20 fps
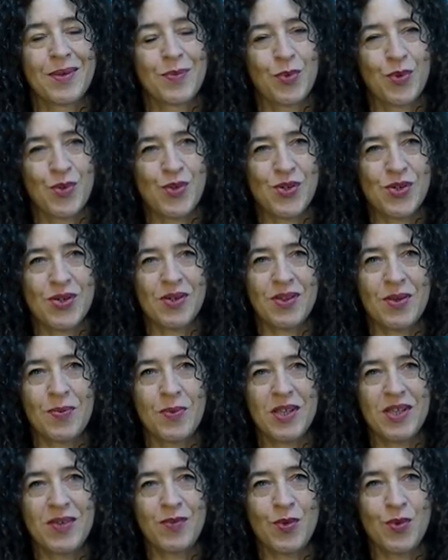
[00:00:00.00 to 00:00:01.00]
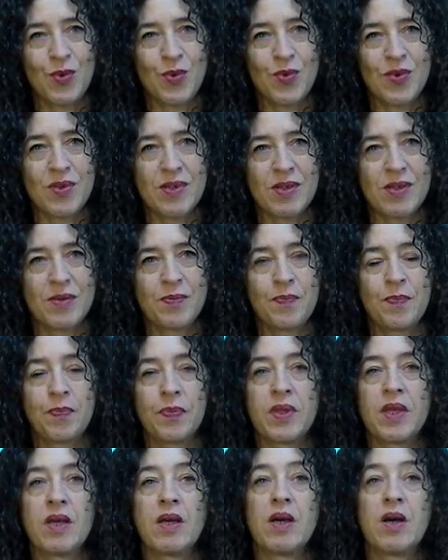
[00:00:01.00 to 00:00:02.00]
Buongiorno da Vitico News.
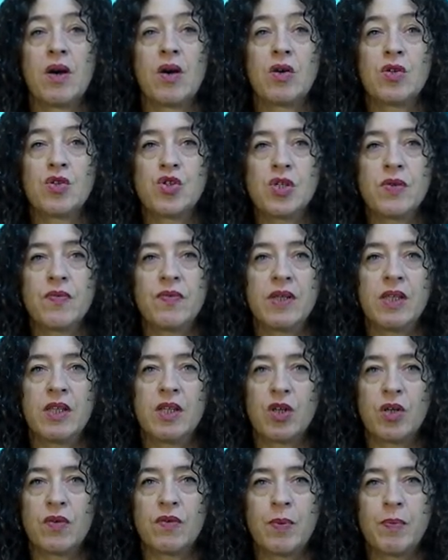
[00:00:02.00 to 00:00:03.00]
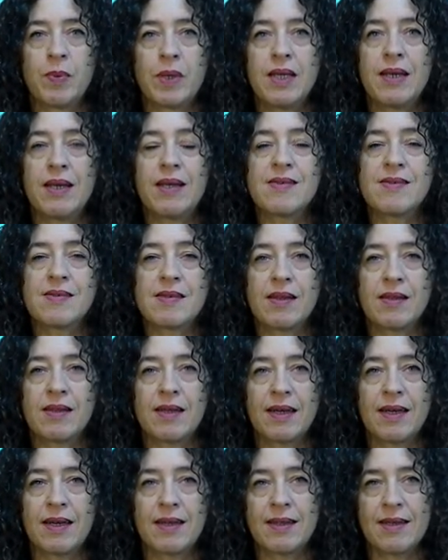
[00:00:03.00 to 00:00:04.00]
Oggi 29 aprile Santa
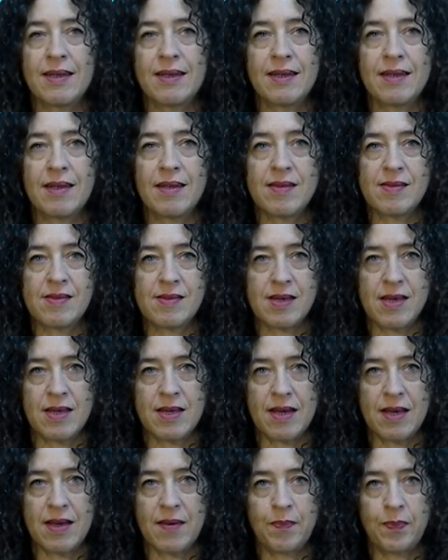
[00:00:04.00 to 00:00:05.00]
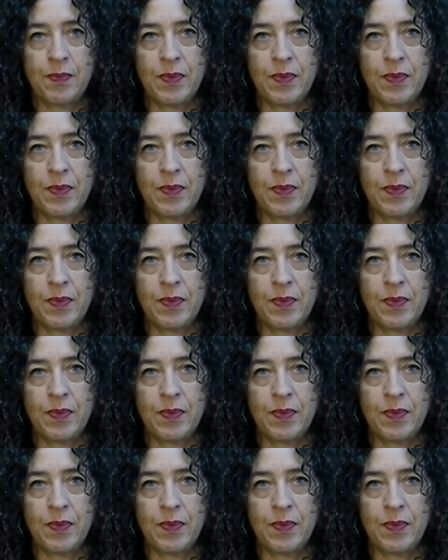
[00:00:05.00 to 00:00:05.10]
Caterina al Siena.